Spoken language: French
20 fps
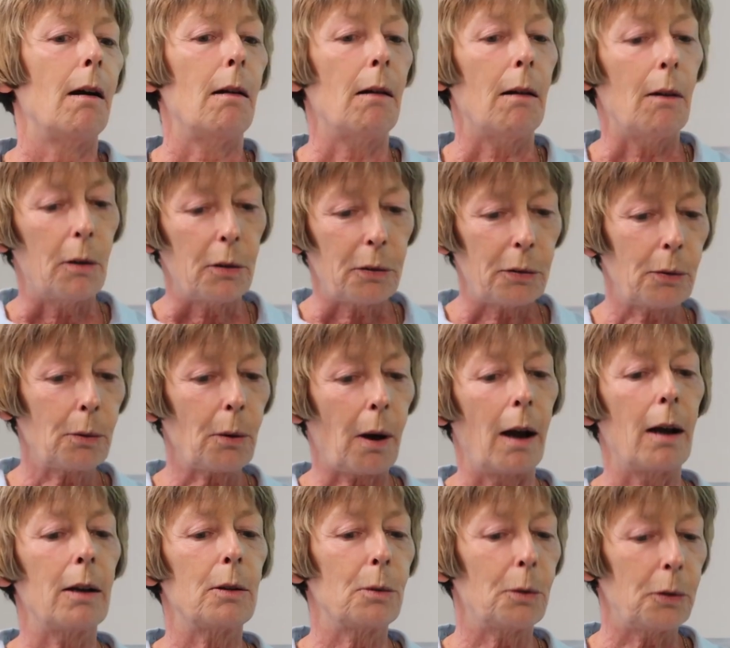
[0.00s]
euh,
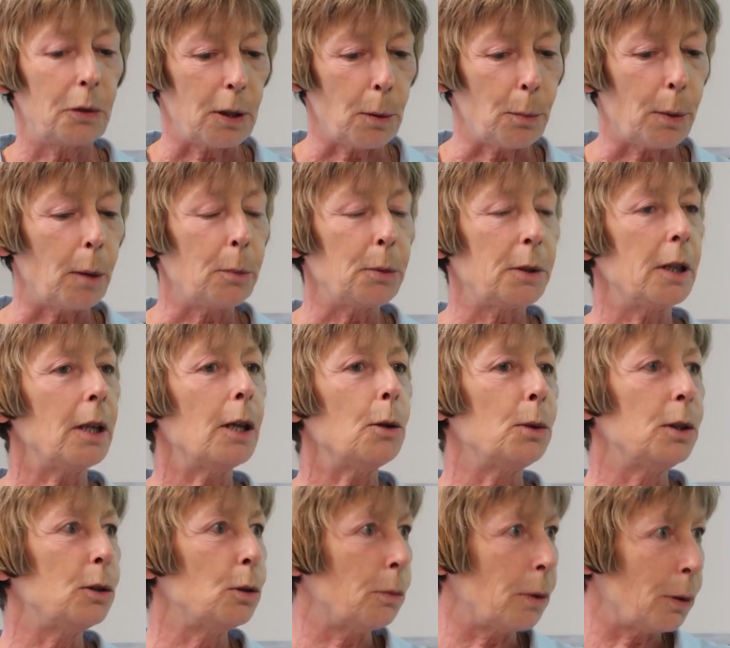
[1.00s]
sur un dossier papier
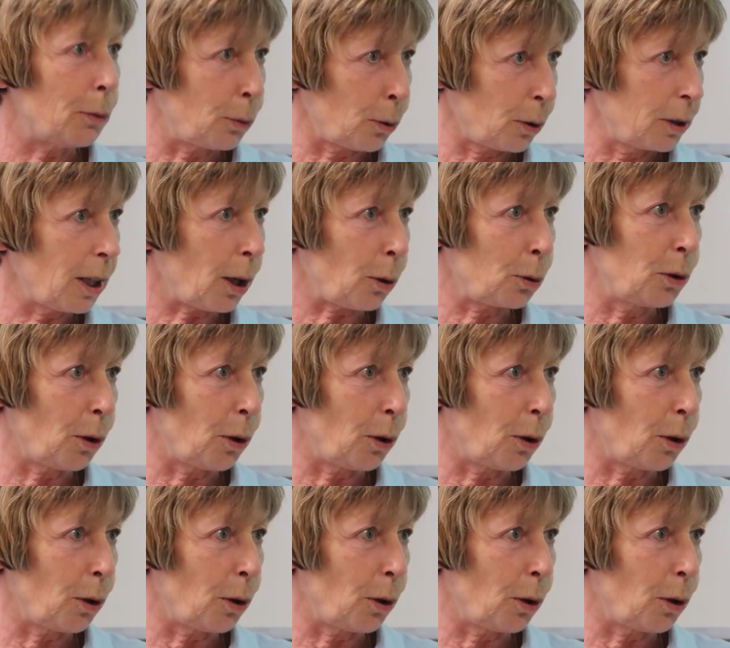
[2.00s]
où ils devaient fournir